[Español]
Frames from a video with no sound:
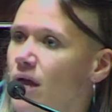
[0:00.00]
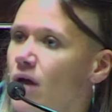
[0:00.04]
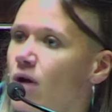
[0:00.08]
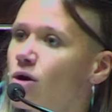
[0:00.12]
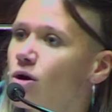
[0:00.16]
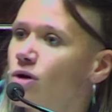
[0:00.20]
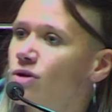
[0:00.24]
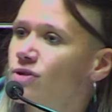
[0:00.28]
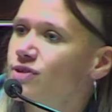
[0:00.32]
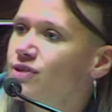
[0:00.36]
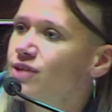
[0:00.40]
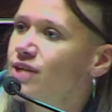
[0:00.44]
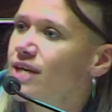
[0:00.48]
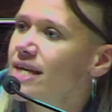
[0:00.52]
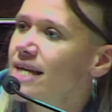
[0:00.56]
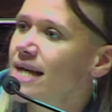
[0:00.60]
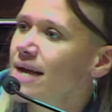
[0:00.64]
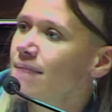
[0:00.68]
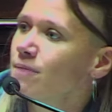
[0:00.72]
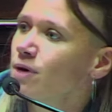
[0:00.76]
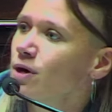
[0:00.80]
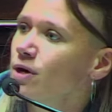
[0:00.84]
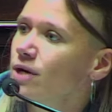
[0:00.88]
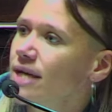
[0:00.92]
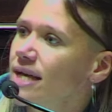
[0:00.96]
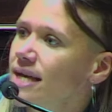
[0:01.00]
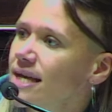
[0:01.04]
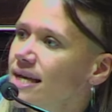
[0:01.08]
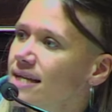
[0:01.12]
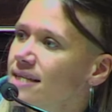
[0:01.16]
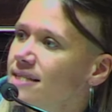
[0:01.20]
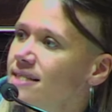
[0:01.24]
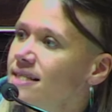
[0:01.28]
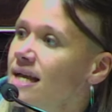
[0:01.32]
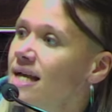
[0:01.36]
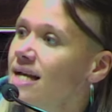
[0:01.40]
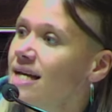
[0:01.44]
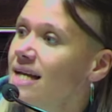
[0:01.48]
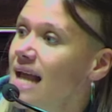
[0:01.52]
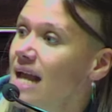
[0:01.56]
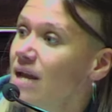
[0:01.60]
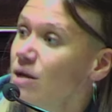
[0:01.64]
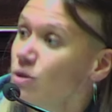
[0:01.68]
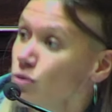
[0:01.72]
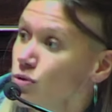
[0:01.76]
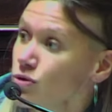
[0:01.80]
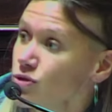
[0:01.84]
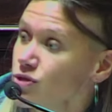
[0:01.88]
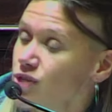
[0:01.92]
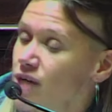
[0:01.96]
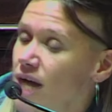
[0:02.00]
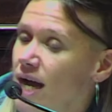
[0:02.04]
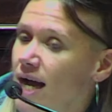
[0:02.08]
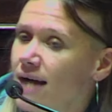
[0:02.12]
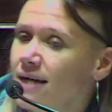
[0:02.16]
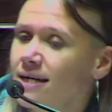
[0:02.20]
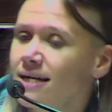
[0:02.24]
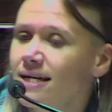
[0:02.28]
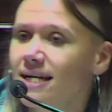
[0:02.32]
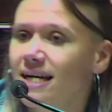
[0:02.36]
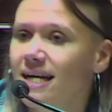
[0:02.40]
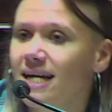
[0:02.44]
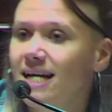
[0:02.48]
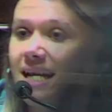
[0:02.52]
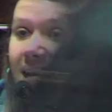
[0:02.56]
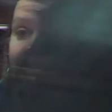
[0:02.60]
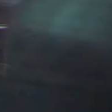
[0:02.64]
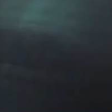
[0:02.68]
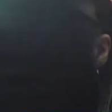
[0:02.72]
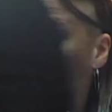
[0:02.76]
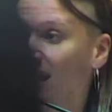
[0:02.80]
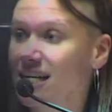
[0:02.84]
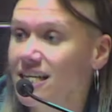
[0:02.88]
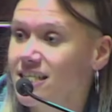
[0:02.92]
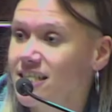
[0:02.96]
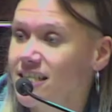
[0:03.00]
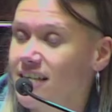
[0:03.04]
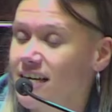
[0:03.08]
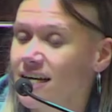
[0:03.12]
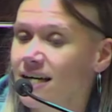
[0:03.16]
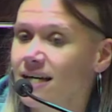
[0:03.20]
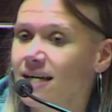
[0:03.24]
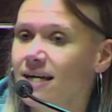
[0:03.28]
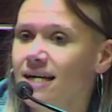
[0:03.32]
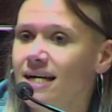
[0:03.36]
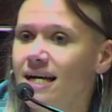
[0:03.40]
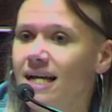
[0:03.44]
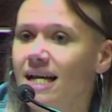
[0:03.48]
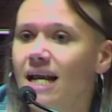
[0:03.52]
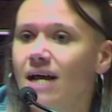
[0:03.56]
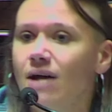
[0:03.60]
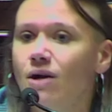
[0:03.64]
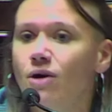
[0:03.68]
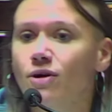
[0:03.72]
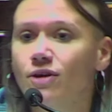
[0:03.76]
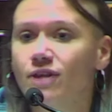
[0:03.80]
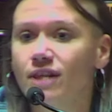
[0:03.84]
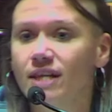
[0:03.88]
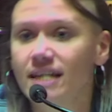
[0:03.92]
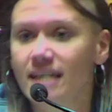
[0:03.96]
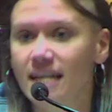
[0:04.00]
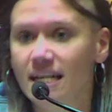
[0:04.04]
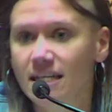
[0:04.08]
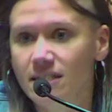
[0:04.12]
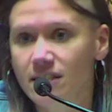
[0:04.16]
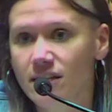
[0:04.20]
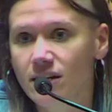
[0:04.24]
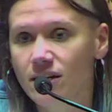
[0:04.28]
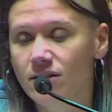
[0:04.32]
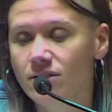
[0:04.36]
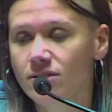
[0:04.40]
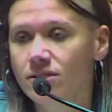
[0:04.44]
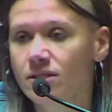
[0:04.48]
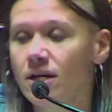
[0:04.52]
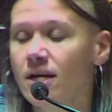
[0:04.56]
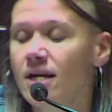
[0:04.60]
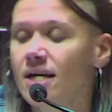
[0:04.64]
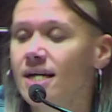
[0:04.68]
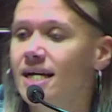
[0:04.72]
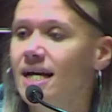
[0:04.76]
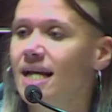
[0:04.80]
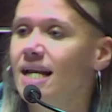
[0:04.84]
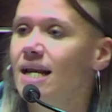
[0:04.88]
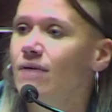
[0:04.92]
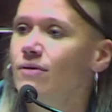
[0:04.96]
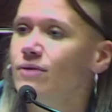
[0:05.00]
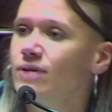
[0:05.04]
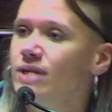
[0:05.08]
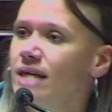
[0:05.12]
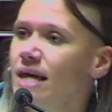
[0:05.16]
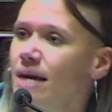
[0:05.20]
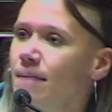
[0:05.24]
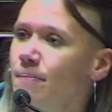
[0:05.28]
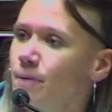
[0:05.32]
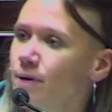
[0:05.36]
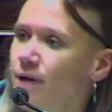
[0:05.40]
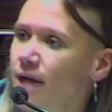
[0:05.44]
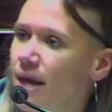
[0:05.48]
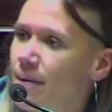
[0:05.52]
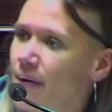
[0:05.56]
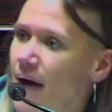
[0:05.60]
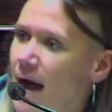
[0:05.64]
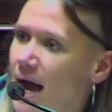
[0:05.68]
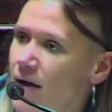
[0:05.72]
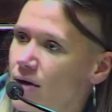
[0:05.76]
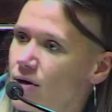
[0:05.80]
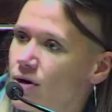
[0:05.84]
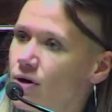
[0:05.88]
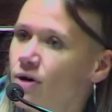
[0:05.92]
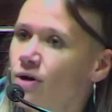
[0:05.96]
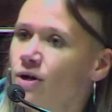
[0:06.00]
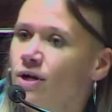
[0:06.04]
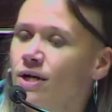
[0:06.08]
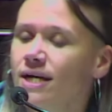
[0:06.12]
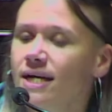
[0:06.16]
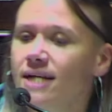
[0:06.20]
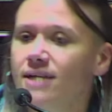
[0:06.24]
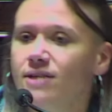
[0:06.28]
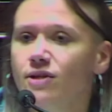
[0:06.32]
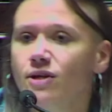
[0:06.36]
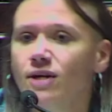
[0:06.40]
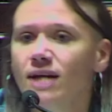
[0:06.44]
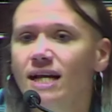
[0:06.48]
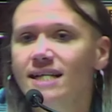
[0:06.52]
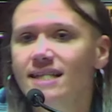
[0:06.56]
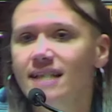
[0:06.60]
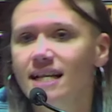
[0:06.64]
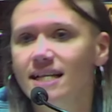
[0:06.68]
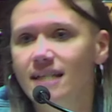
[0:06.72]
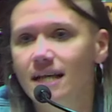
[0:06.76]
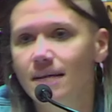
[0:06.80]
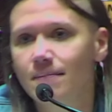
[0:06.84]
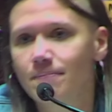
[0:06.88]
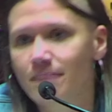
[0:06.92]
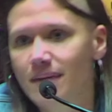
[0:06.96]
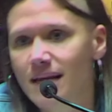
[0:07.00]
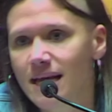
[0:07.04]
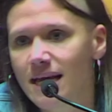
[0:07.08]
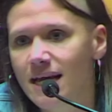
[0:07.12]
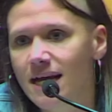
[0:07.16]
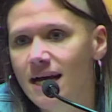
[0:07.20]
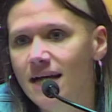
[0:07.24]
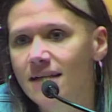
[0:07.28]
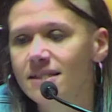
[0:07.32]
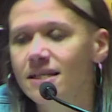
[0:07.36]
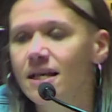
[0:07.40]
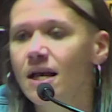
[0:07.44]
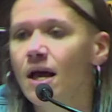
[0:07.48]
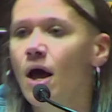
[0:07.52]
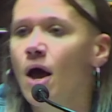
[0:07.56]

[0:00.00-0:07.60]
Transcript: Consideramos que es la lucha, que es la calle, que es la coordinación, que es la unidad por abajo, que son las asambleas,